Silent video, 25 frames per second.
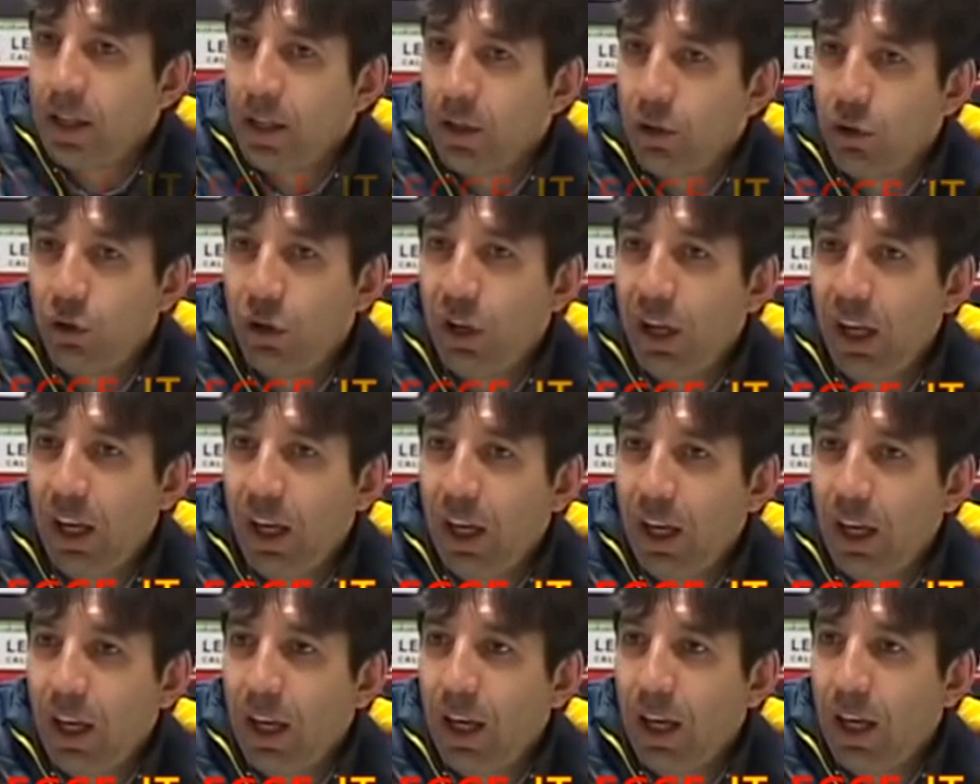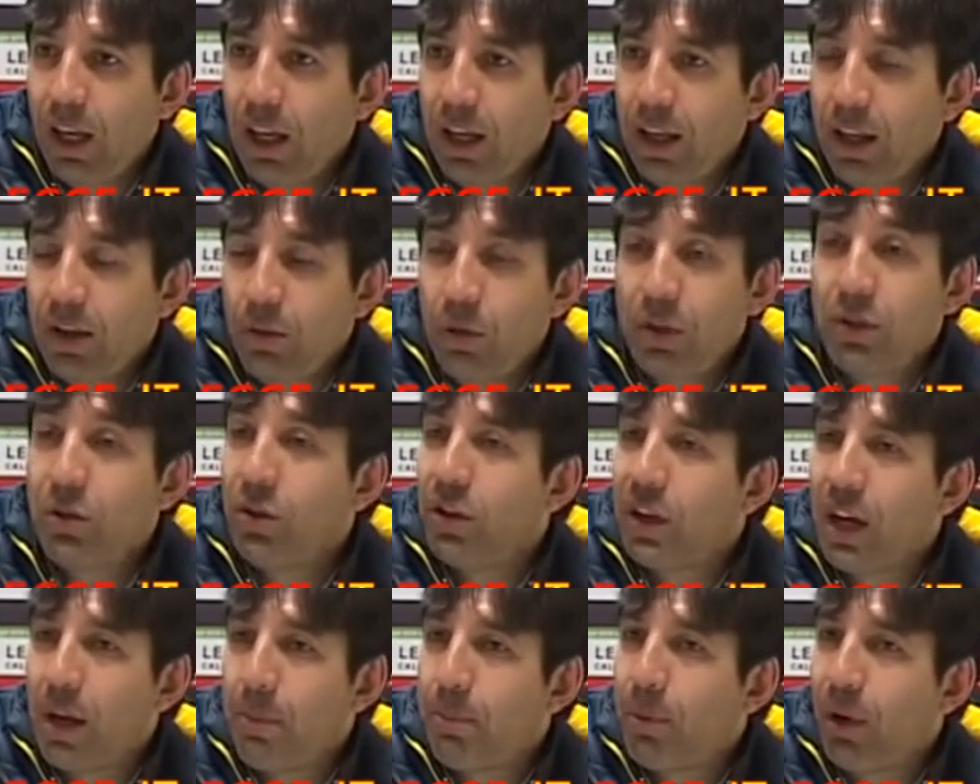Noi, questo è
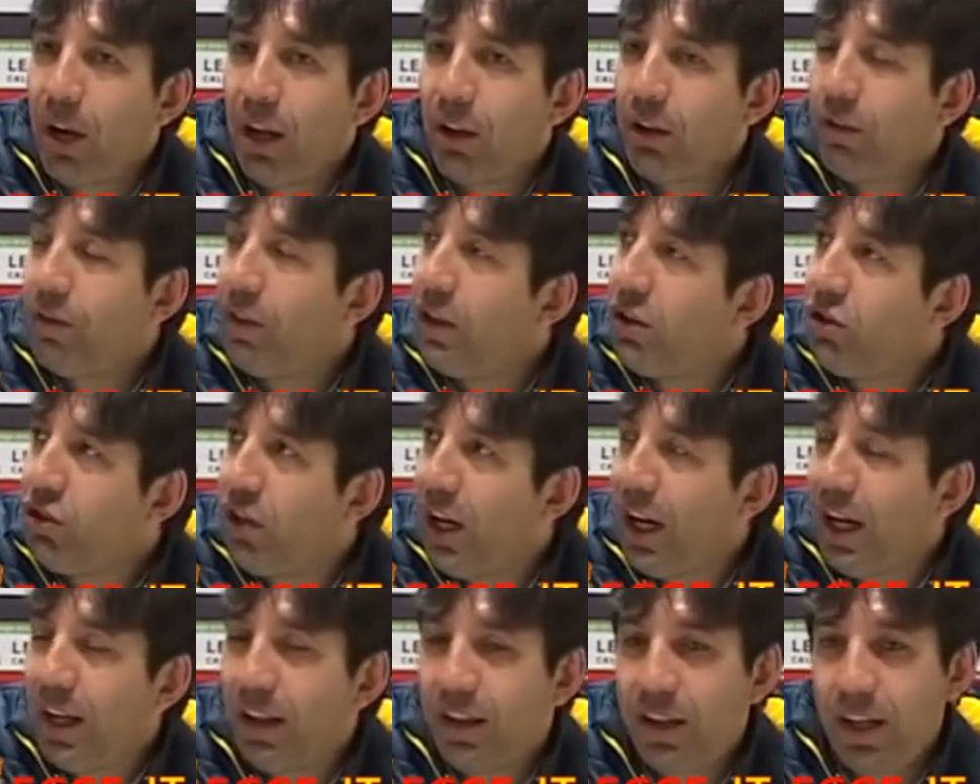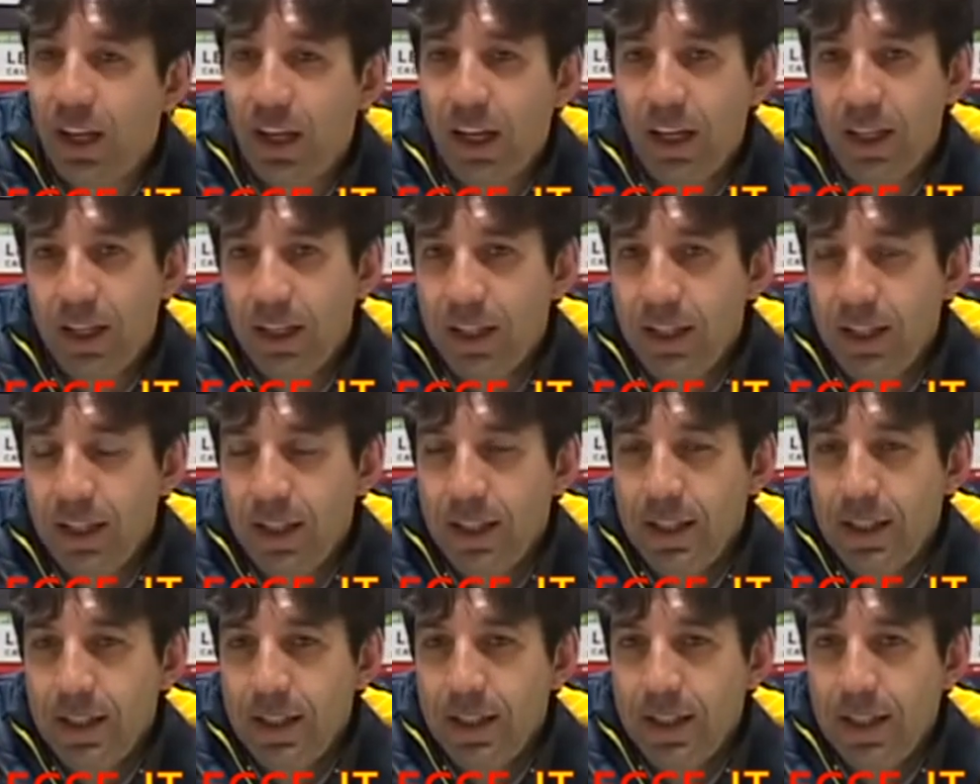un campionato vincente,
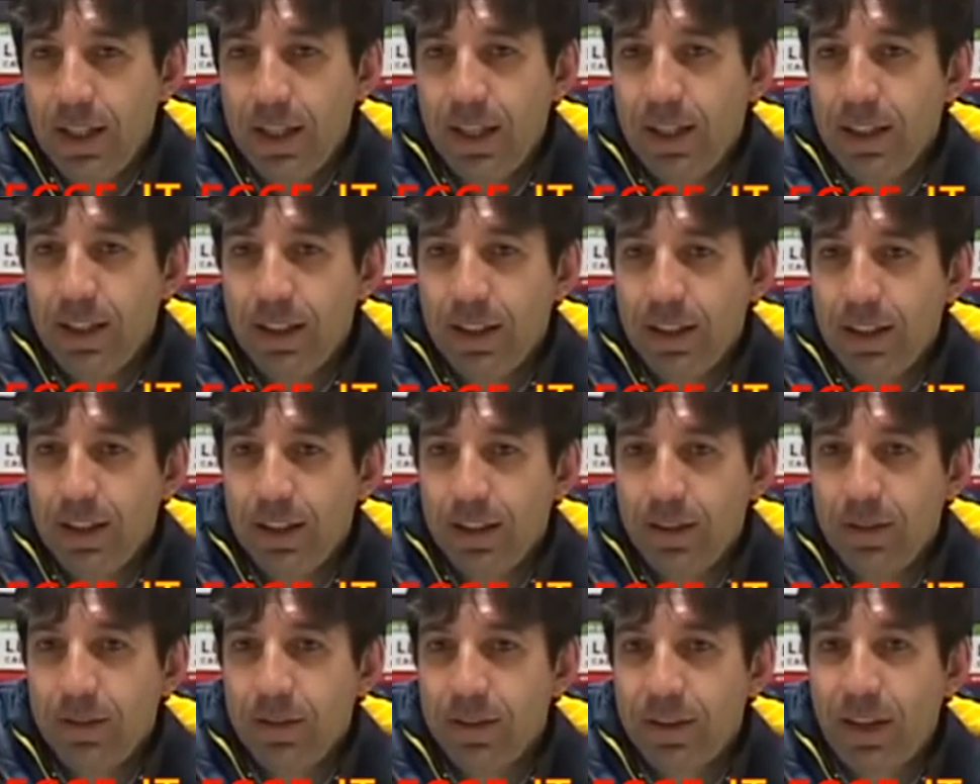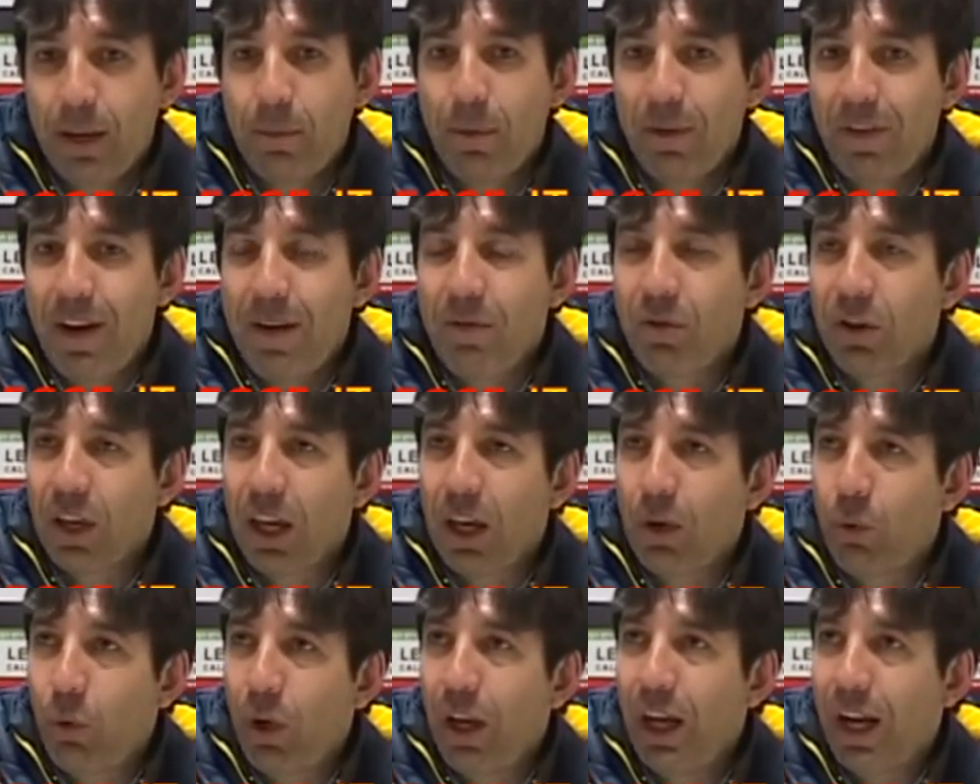eh, sapevamo
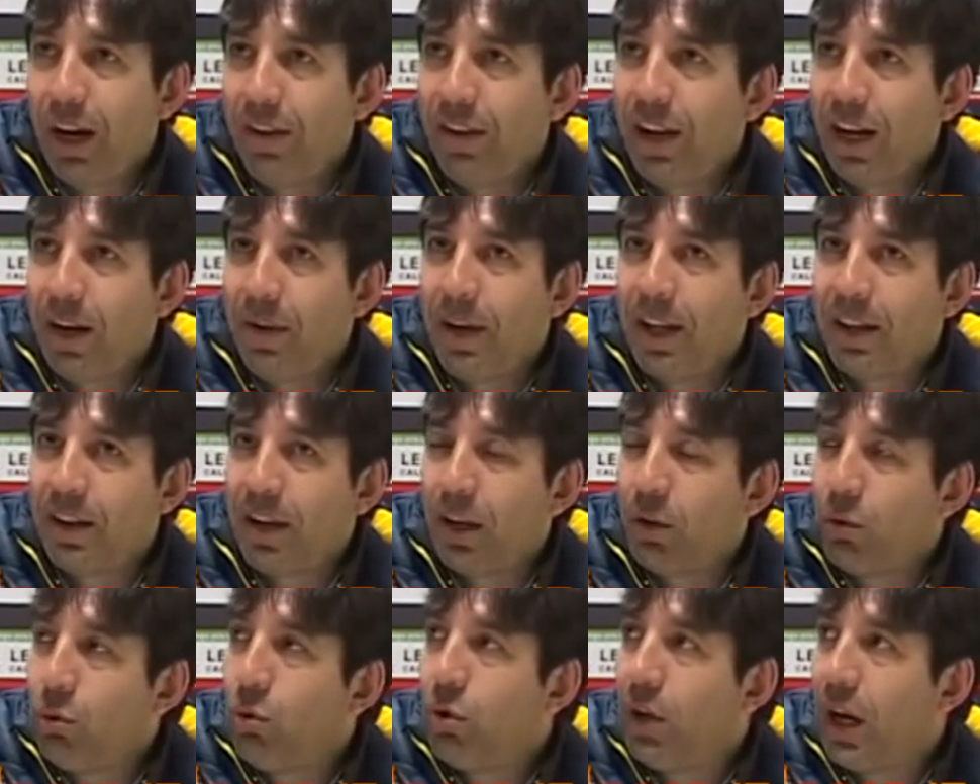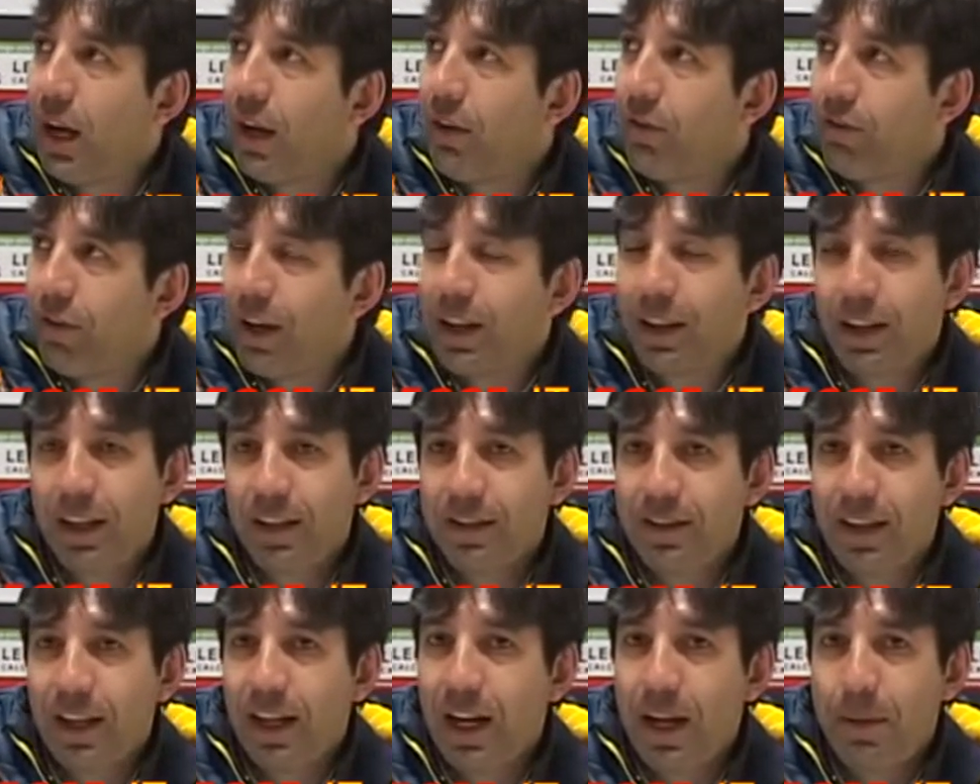che qui era veramente dura, infatti è
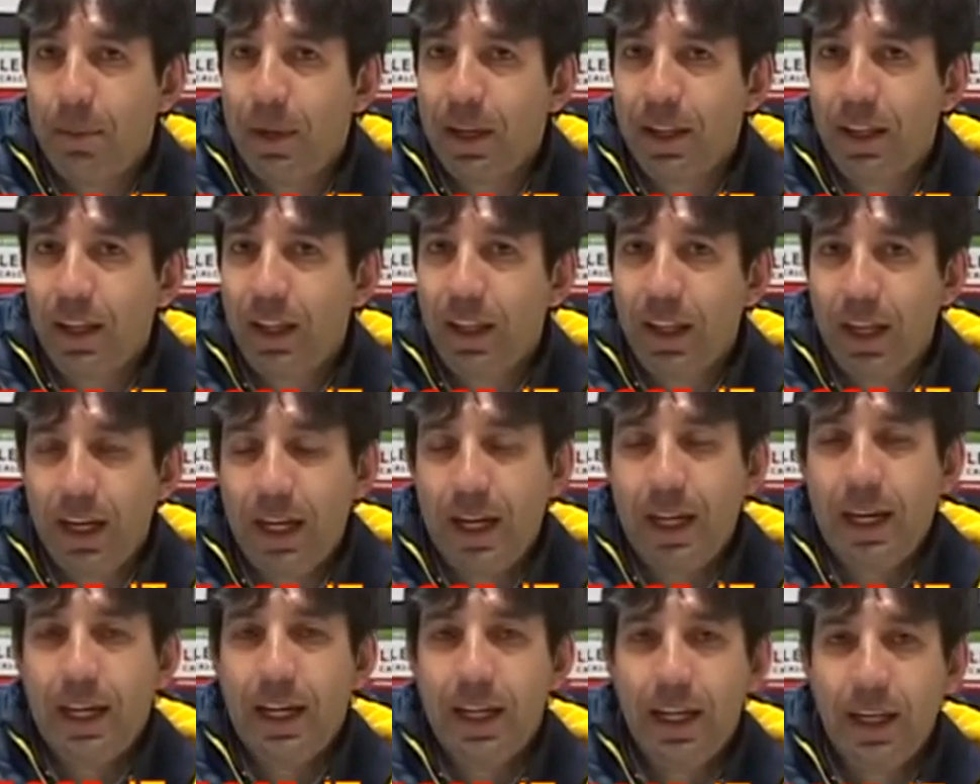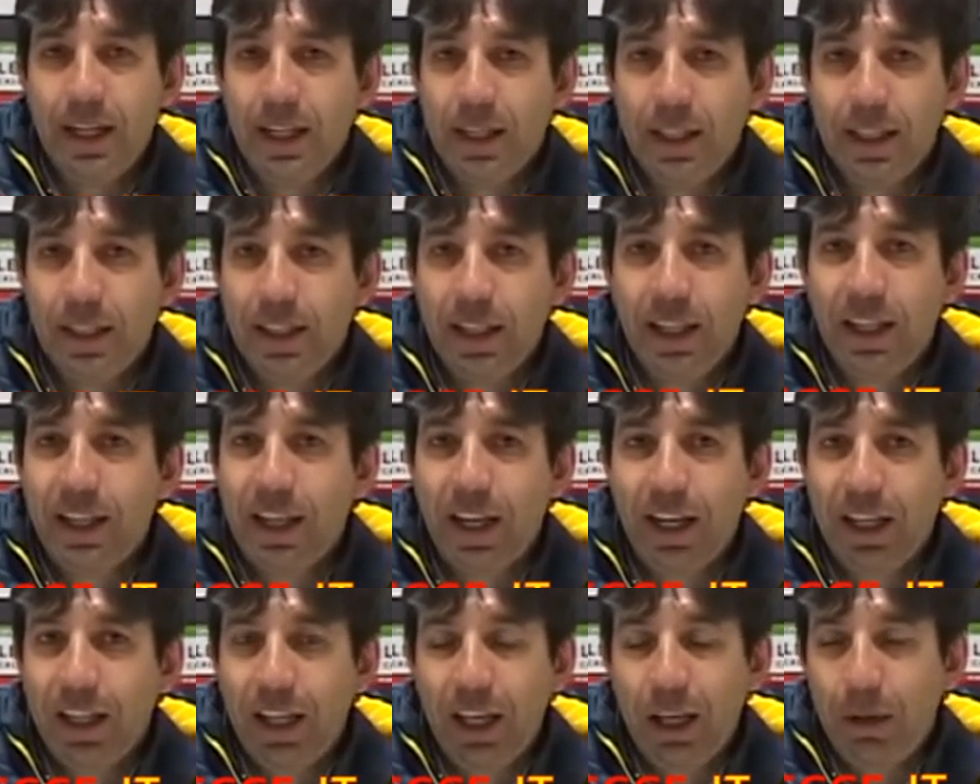stata una partita
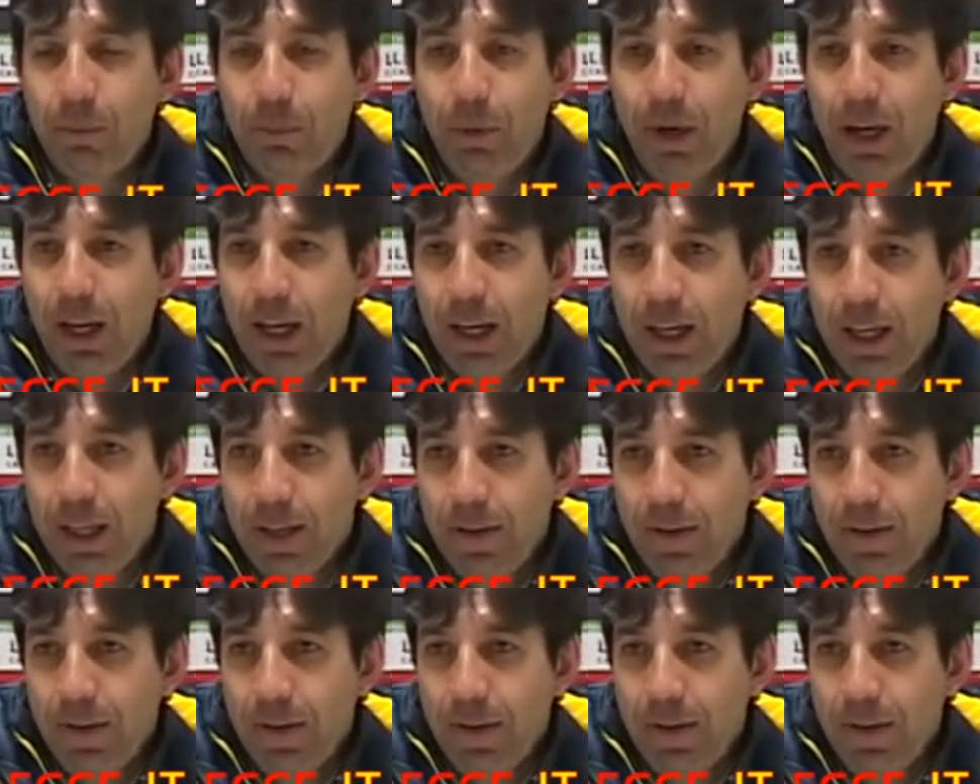incredibile,